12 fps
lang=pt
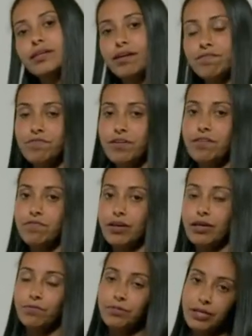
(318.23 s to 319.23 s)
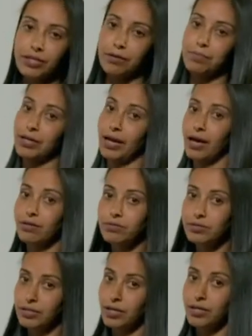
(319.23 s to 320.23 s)
que vivem em um
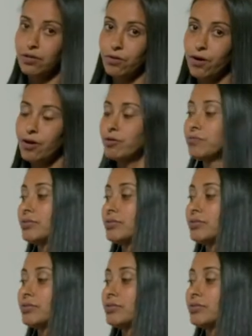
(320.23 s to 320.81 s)
determinado território,